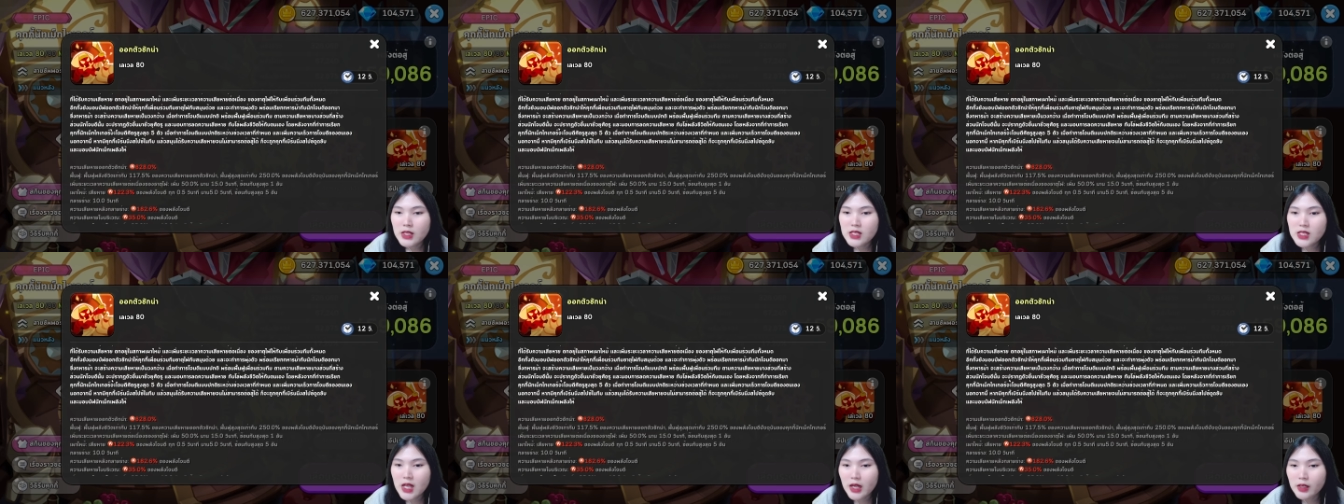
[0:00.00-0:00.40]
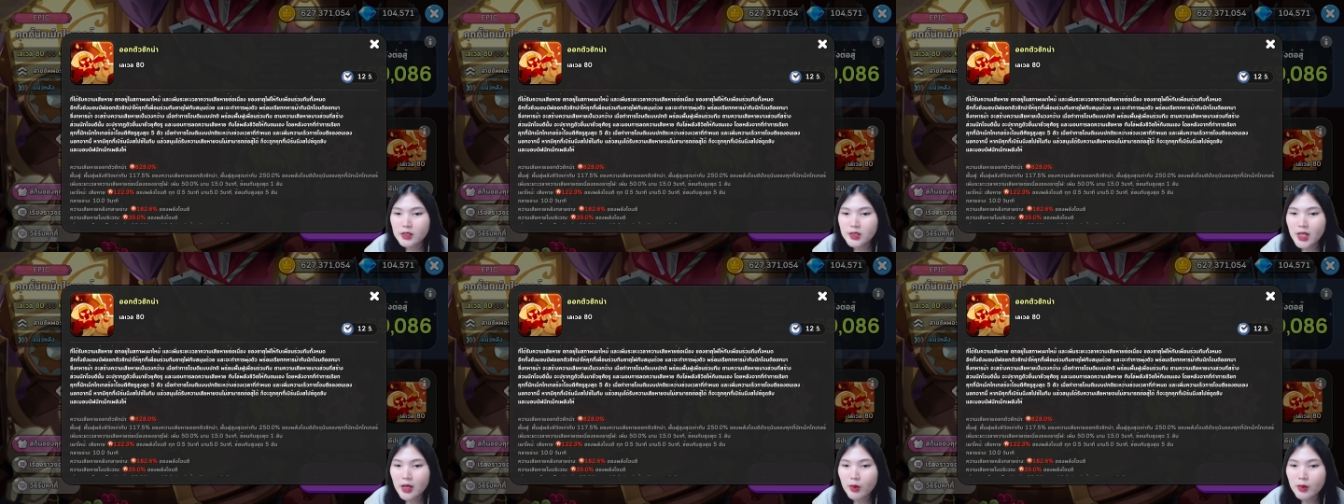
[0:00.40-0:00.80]
จะ
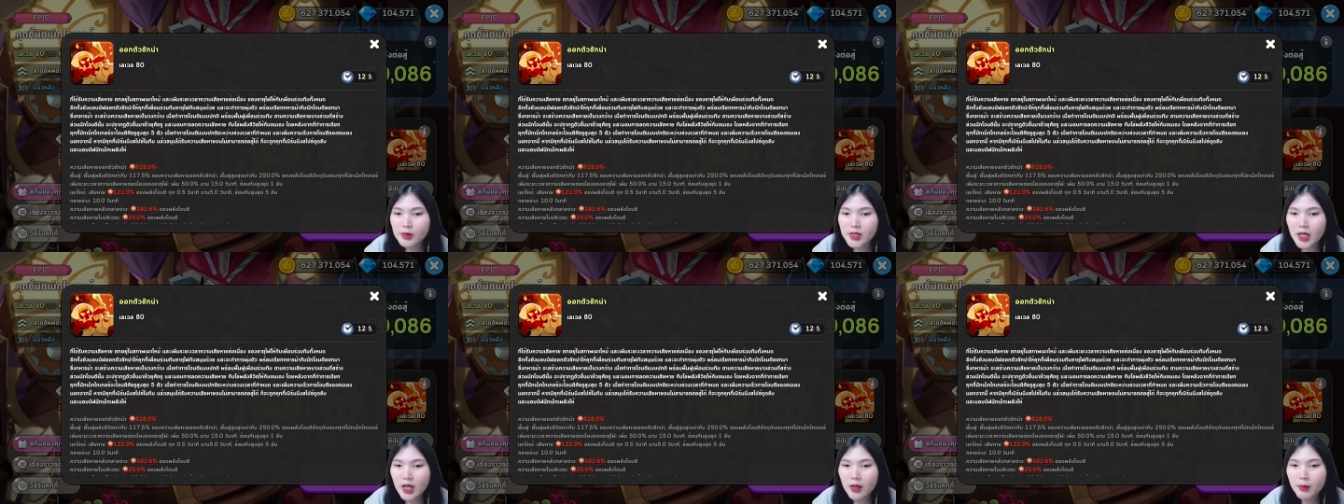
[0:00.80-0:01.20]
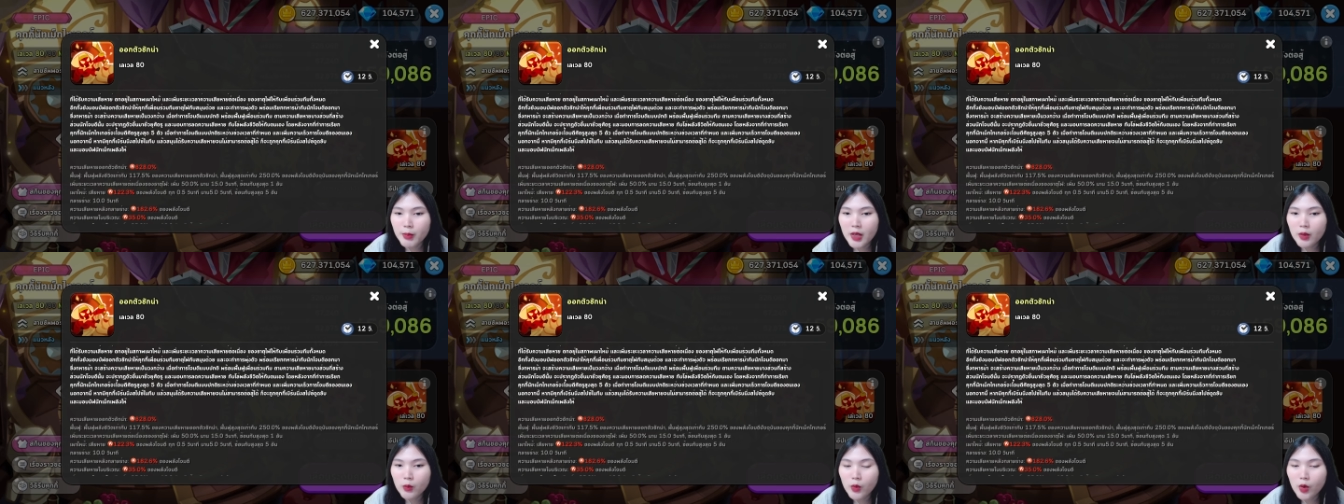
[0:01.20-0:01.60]
สร้างความเสียหาย
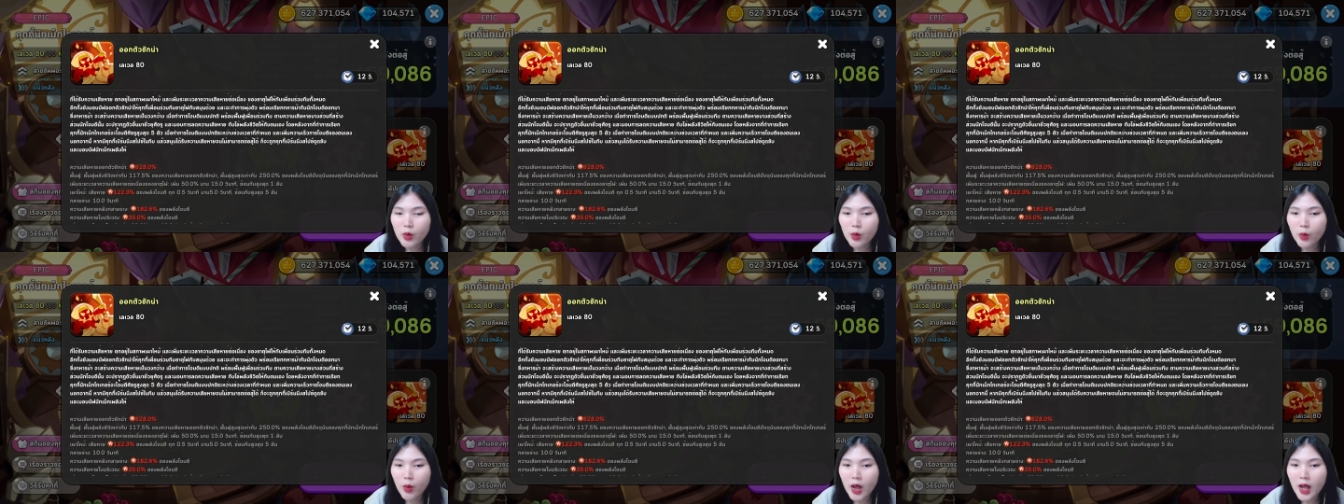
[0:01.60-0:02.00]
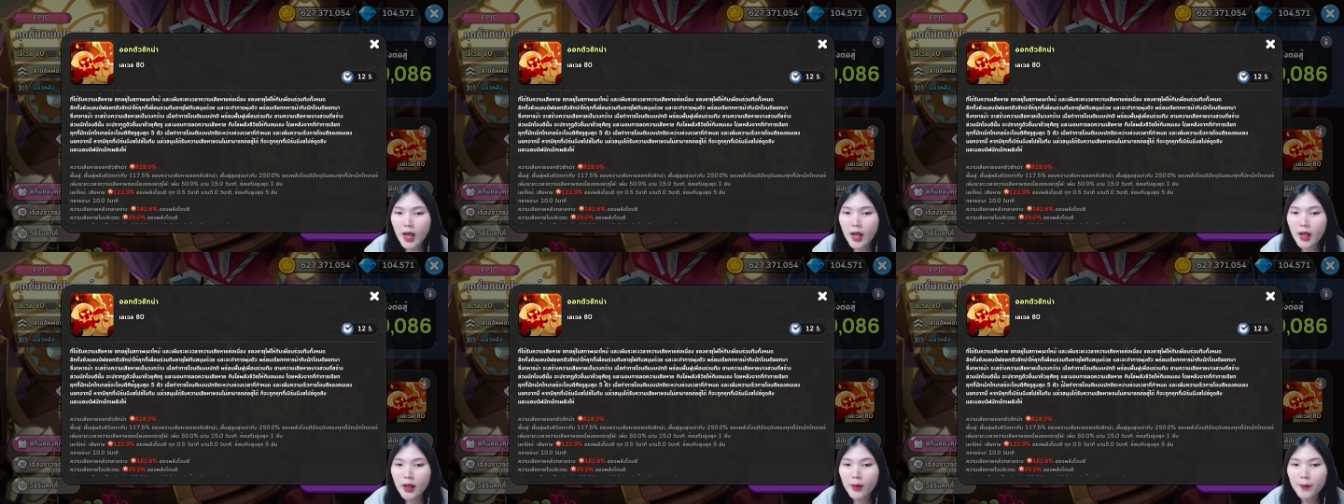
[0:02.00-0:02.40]
เป็นวงก
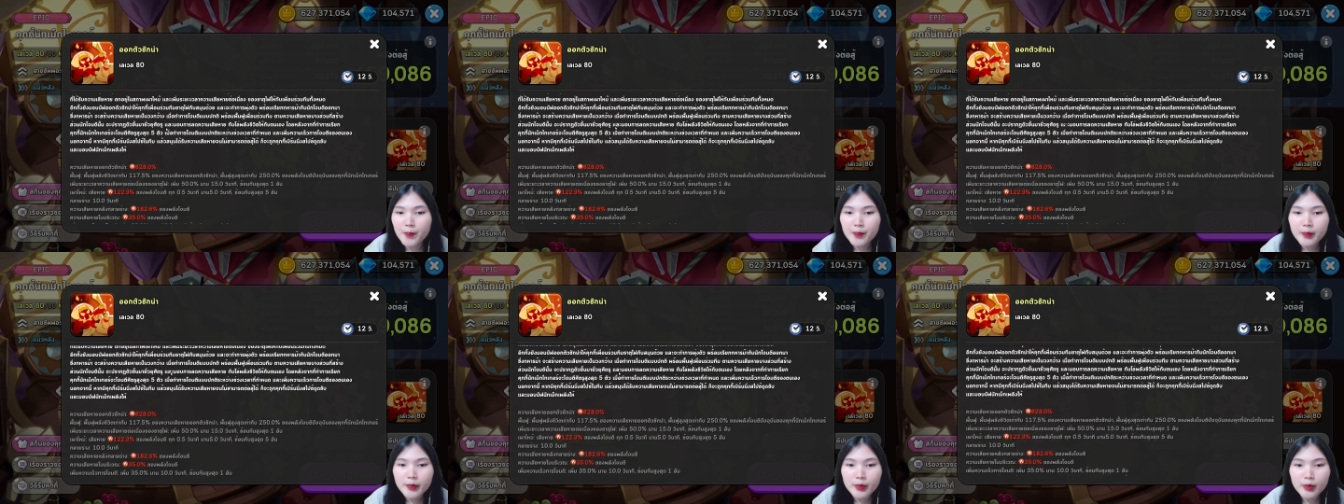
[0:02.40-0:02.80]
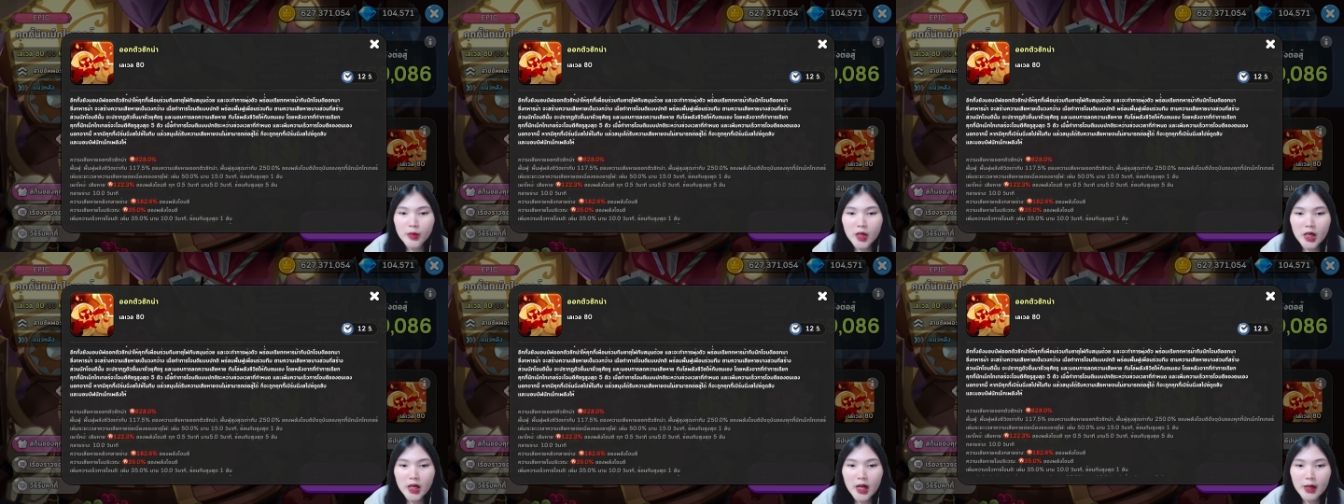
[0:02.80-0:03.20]
ว้าง
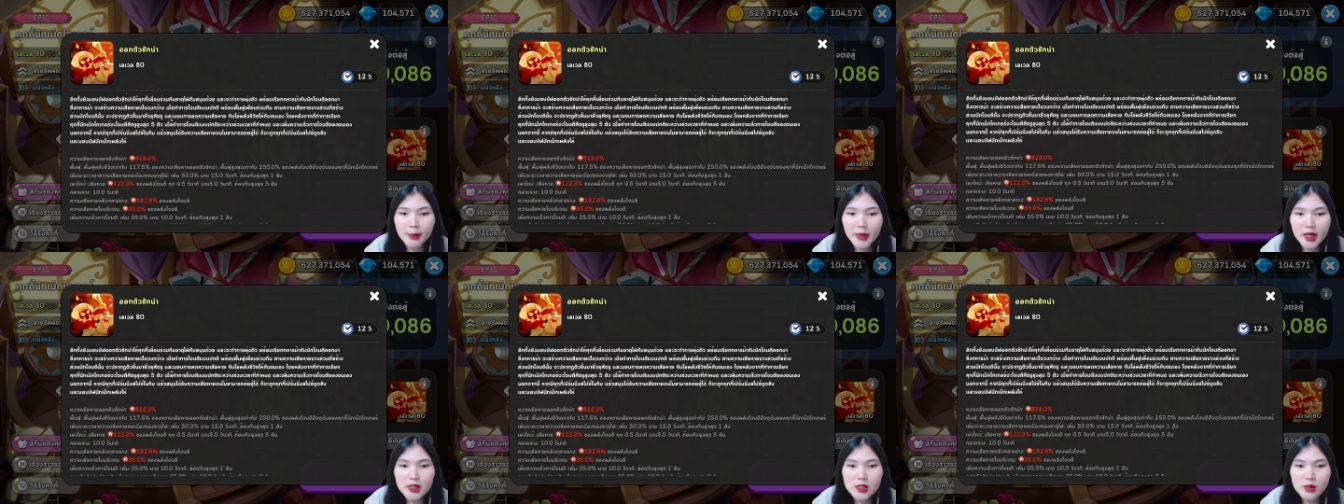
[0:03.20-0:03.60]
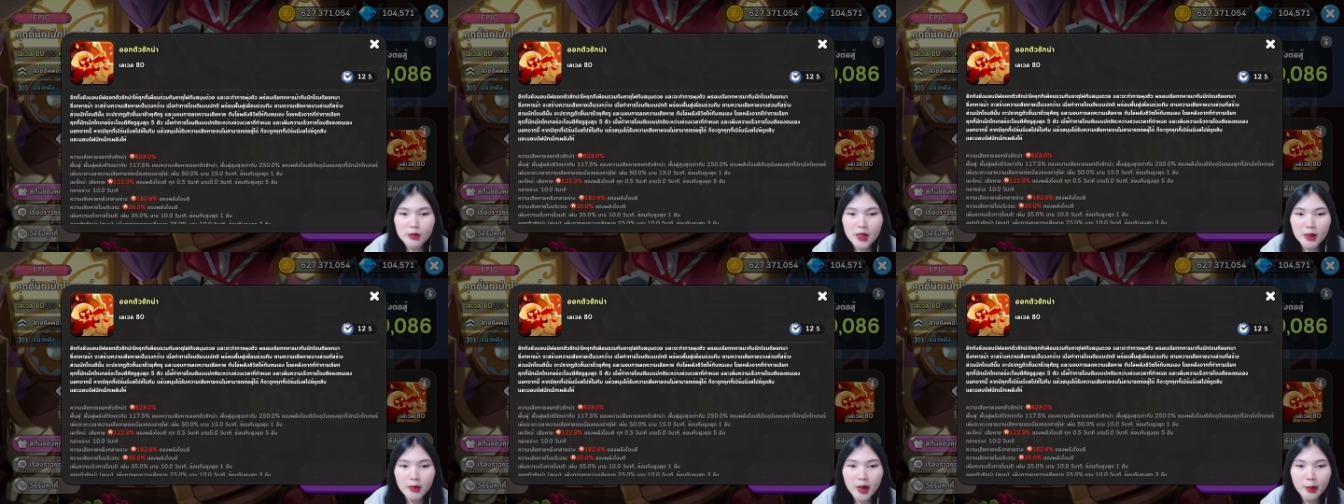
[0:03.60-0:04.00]
เมื่อทำการโจม
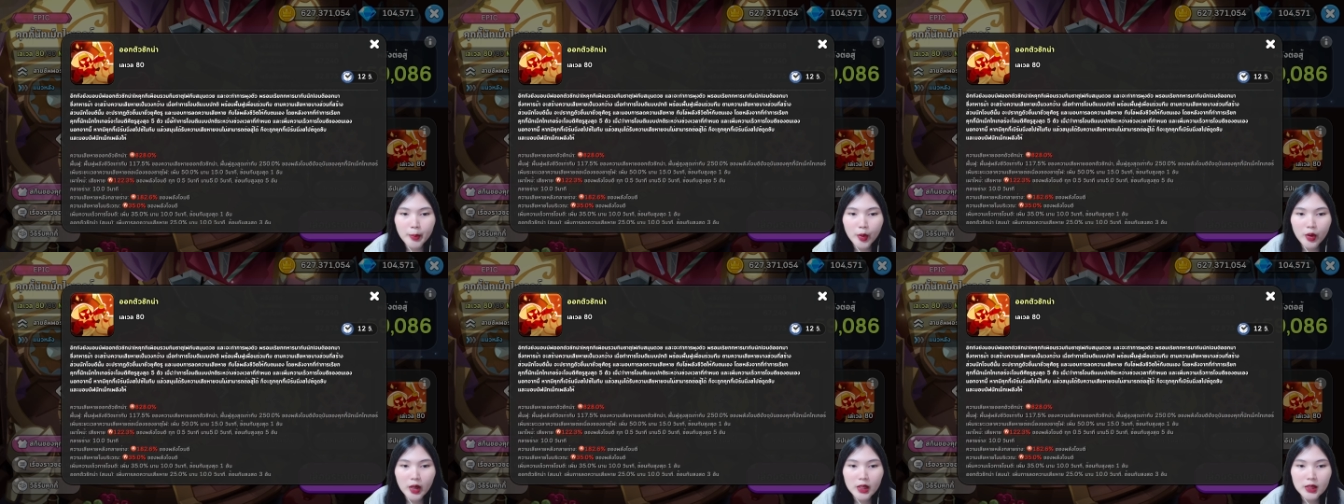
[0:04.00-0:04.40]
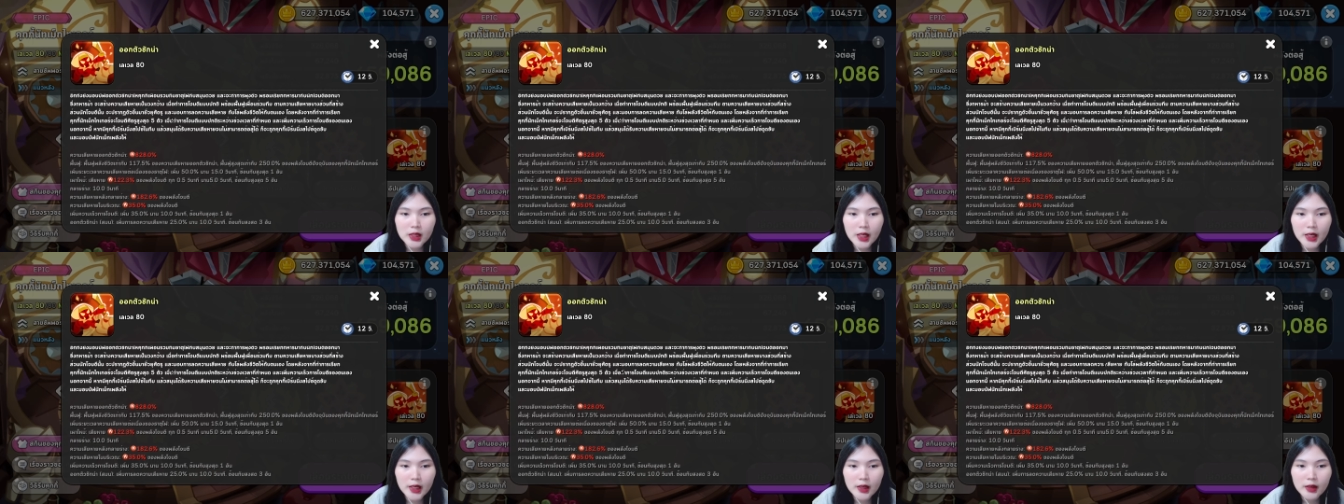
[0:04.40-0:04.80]
ตีแบบปก
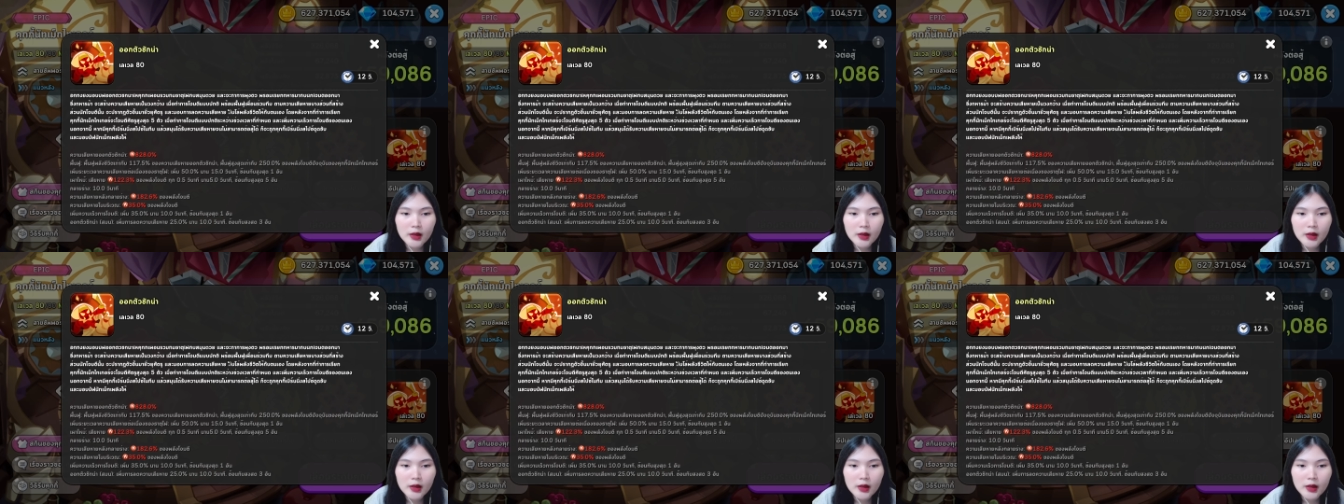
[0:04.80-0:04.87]
ติ